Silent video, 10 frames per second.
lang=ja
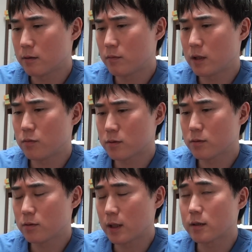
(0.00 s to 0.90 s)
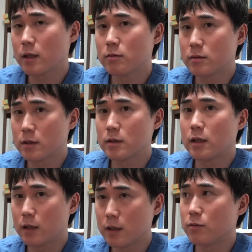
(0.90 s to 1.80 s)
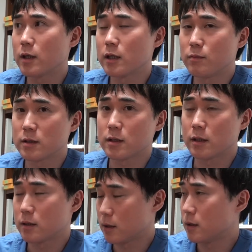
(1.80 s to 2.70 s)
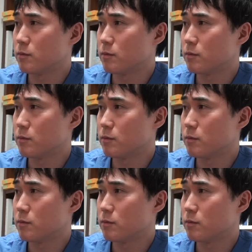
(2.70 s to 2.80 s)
あ埋没をやってるんですねはい分かりました」って